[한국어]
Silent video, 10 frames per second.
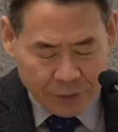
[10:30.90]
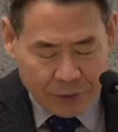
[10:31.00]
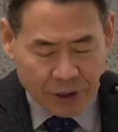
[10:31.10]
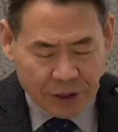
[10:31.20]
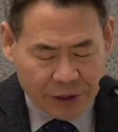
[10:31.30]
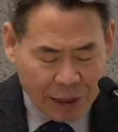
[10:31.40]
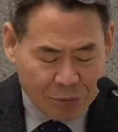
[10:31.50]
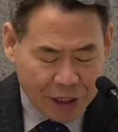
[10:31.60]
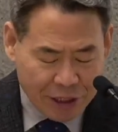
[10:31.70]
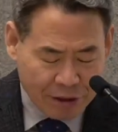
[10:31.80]
그
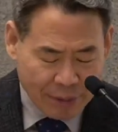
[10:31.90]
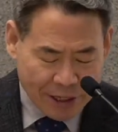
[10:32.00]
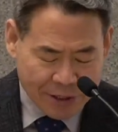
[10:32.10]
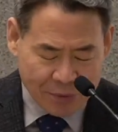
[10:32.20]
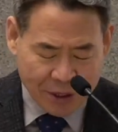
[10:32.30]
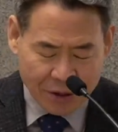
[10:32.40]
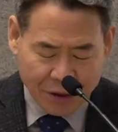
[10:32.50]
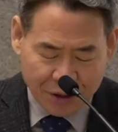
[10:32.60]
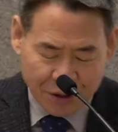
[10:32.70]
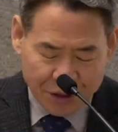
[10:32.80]
3절에 이런
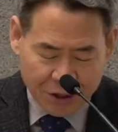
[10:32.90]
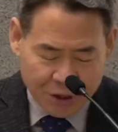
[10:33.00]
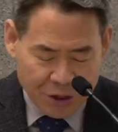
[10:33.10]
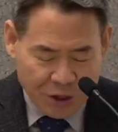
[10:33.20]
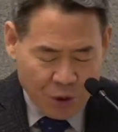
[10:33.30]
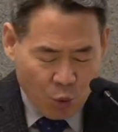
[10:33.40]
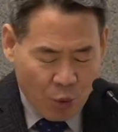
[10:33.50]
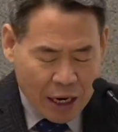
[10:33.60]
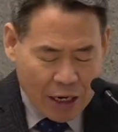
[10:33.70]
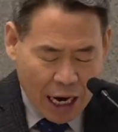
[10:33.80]
말씀이세요.
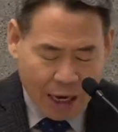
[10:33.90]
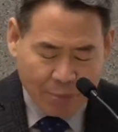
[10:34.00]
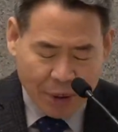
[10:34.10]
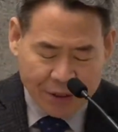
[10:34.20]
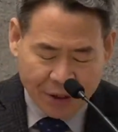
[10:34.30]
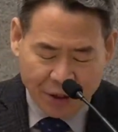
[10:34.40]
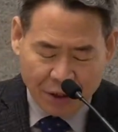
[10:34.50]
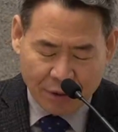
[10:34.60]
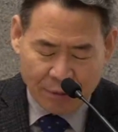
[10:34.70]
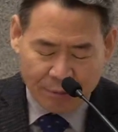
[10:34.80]
왕
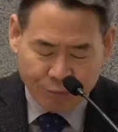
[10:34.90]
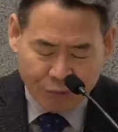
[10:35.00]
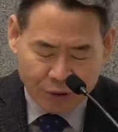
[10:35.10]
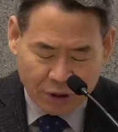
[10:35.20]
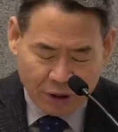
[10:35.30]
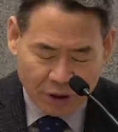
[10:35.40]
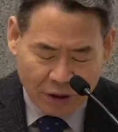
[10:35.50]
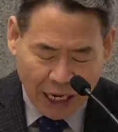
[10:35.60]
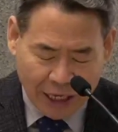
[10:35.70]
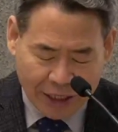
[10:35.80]
앞에서 물로
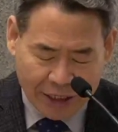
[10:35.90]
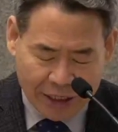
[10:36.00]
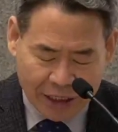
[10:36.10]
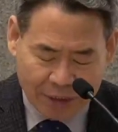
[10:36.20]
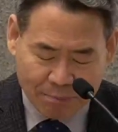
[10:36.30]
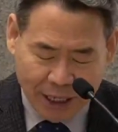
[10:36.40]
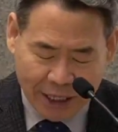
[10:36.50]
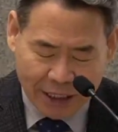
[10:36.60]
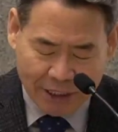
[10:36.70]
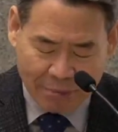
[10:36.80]
가기를 급하게
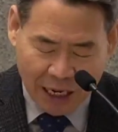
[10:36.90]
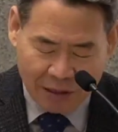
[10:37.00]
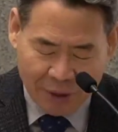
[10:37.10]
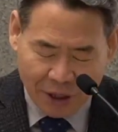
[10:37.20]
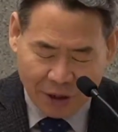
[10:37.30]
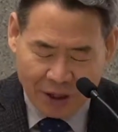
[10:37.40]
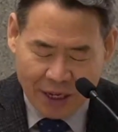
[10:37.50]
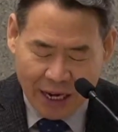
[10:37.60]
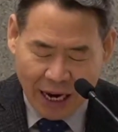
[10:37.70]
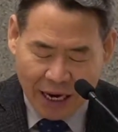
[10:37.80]
하지 말며
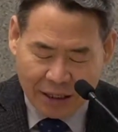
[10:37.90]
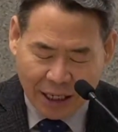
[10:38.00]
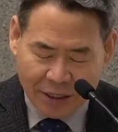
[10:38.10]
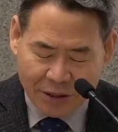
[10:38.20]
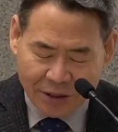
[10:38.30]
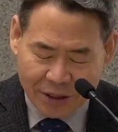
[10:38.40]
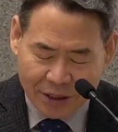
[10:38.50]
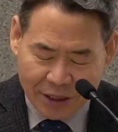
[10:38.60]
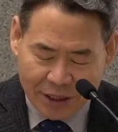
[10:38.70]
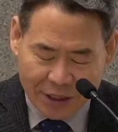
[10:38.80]
악한 것을
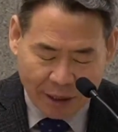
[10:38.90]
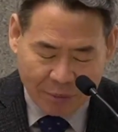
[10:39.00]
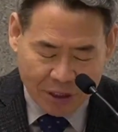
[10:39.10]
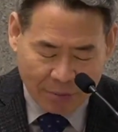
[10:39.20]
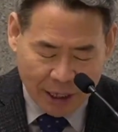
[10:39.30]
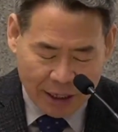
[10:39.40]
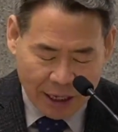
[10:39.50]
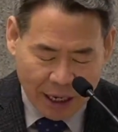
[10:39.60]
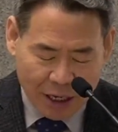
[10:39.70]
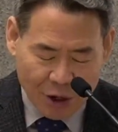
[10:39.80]
일삼지
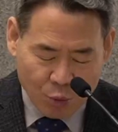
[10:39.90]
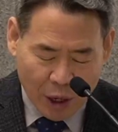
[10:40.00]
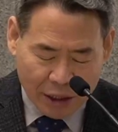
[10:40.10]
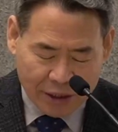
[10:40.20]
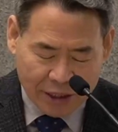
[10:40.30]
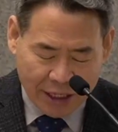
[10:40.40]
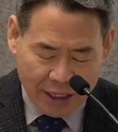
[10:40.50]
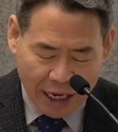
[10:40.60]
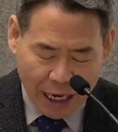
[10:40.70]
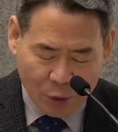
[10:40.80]
말라 왕은 자기가
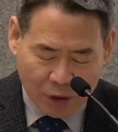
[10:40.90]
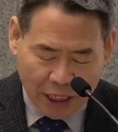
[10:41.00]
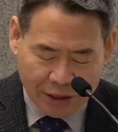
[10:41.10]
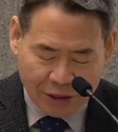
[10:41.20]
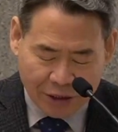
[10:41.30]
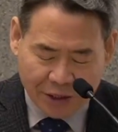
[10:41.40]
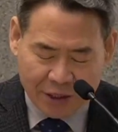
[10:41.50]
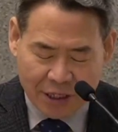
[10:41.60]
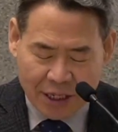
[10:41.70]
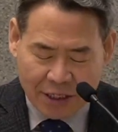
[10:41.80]
하고자 하는 것을
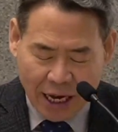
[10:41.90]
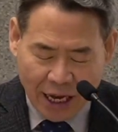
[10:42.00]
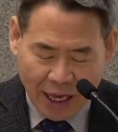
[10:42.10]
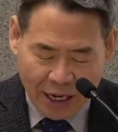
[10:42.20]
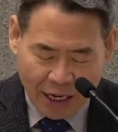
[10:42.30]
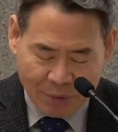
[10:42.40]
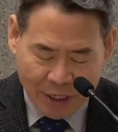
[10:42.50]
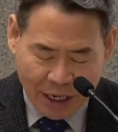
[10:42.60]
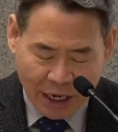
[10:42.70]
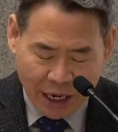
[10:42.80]
다
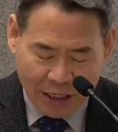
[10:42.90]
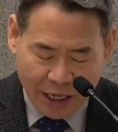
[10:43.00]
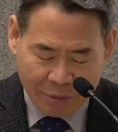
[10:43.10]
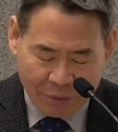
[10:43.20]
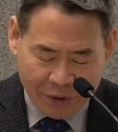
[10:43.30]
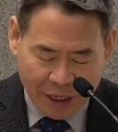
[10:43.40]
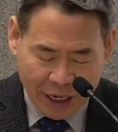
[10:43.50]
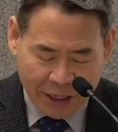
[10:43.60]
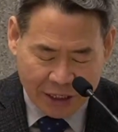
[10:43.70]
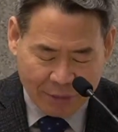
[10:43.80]
행함이라 행함이라
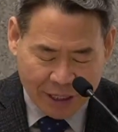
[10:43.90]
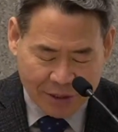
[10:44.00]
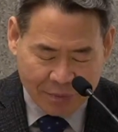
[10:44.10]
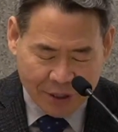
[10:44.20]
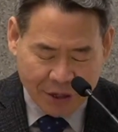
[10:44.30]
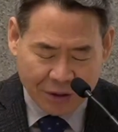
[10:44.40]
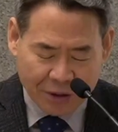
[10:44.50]
이런 말씀이세요.